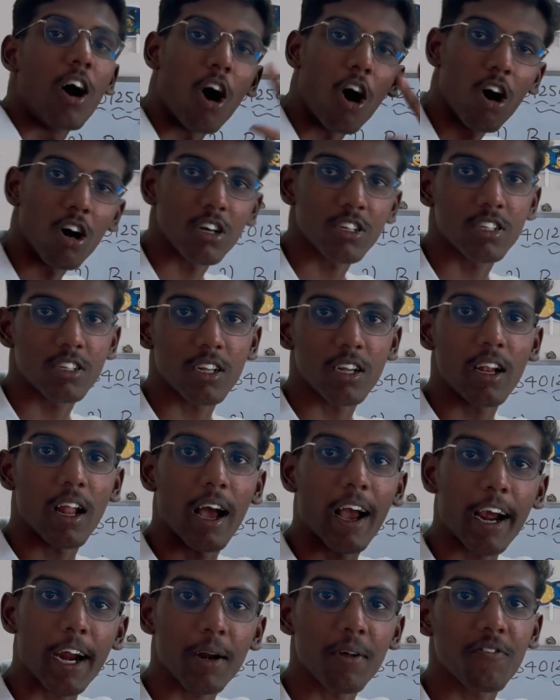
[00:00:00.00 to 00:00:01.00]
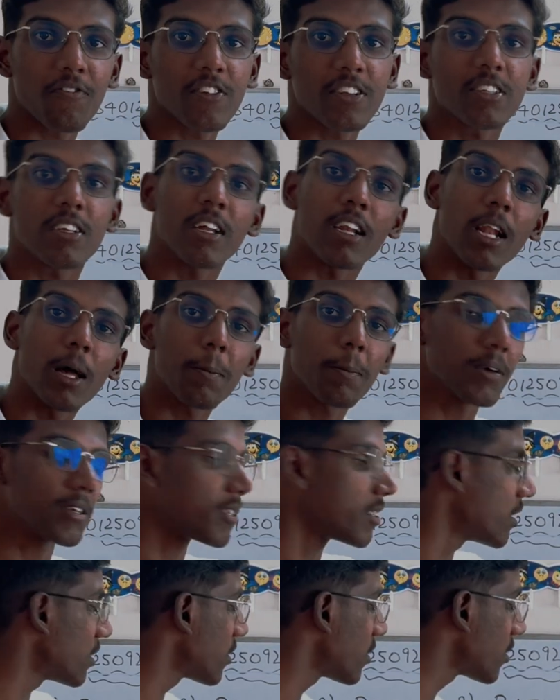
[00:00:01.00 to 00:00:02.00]
ஹாஸ்டல் அகாடமிக் ஃபீஸ் எல்லாமே
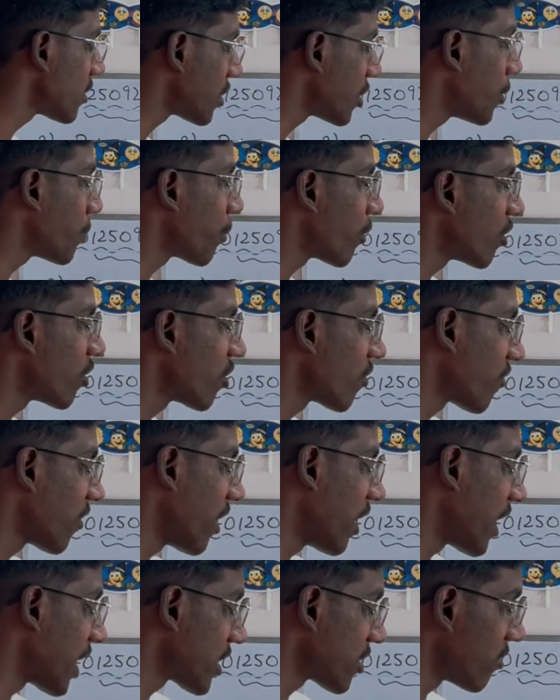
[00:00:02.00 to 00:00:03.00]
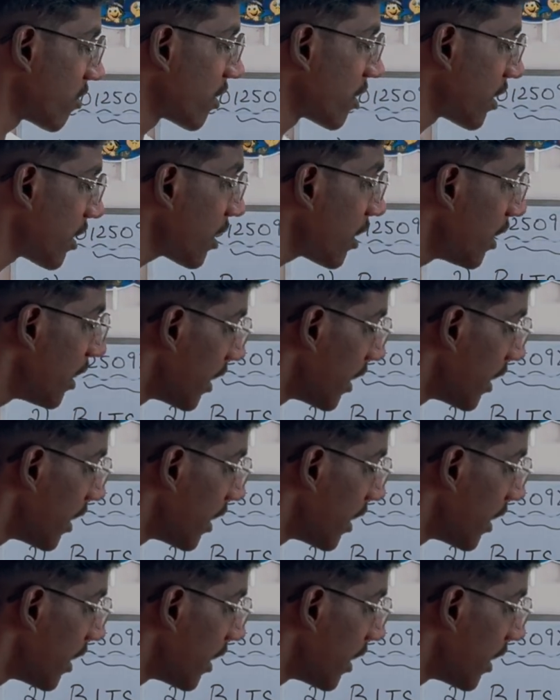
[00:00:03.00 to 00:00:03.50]
சேர்த்து த்ரீ பாயிண்ட் டூ ஃபைவ் லேக்ஸ் வருது